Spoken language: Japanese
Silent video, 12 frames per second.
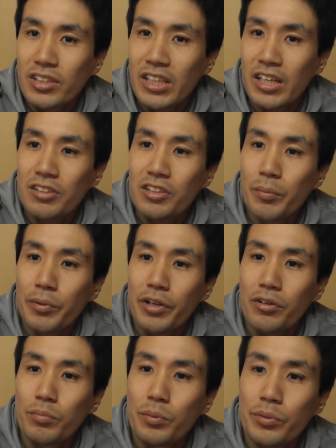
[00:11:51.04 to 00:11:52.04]
せっかく食べ
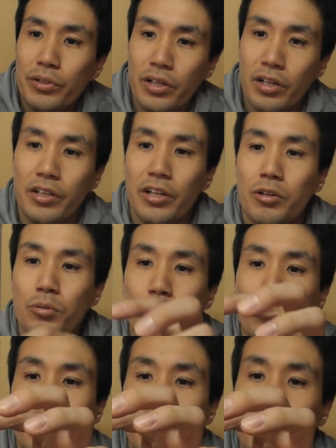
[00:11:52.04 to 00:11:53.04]
れる部分だから根っこ
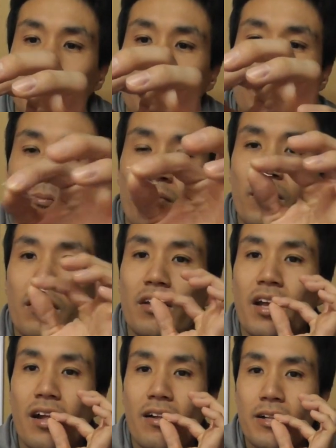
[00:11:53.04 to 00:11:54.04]
とかね。
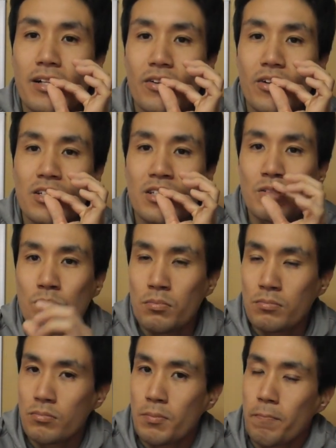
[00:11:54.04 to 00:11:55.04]
ね、これを
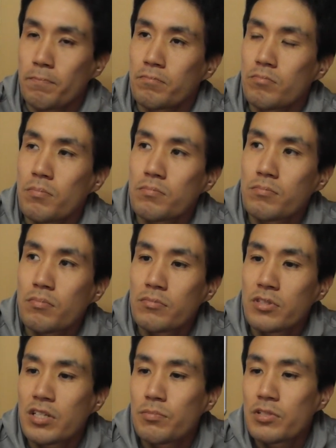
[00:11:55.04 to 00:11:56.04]

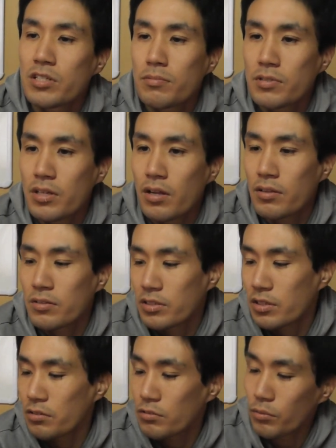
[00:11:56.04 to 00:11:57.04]
む、むさむさ
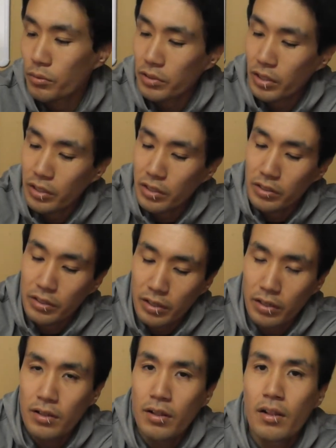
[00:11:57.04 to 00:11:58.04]
捨てるのもったいないん
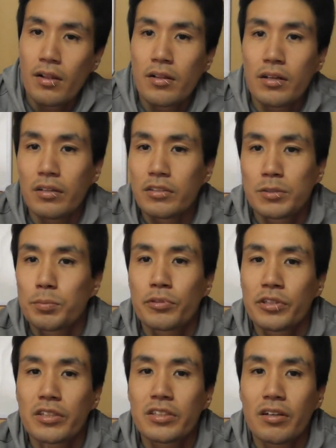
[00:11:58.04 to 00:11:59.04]
で、あの、
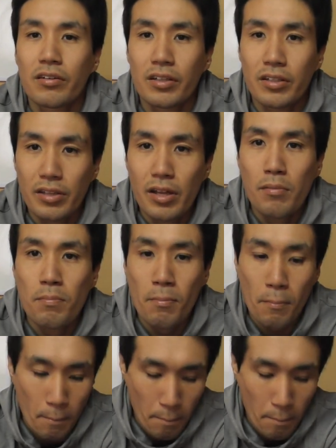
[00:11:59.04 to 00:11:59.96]
スポンジは使わないで、